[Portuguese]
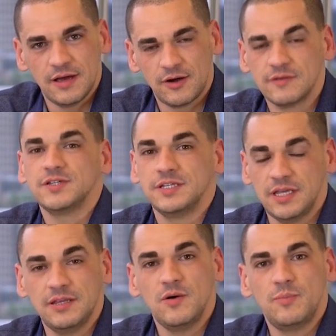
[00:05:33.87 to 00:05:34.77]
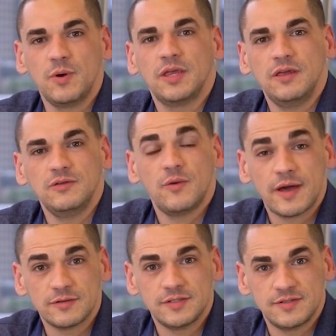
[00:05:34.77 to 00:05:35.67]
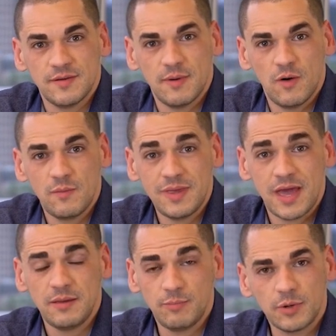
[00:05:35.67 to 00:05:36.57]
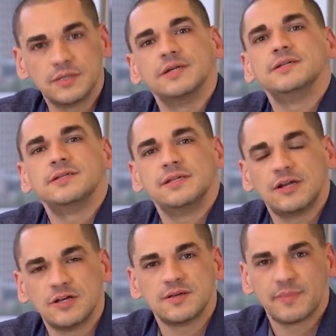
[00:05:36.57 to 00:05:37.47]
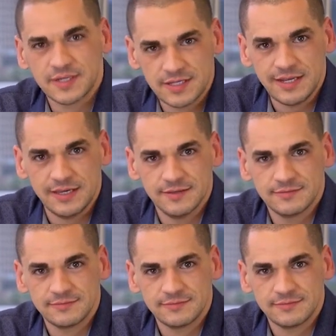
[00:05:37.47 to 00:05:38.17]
Agora você entendeu um pouquinho do ecossistema OMI e a importância da nossa parceria.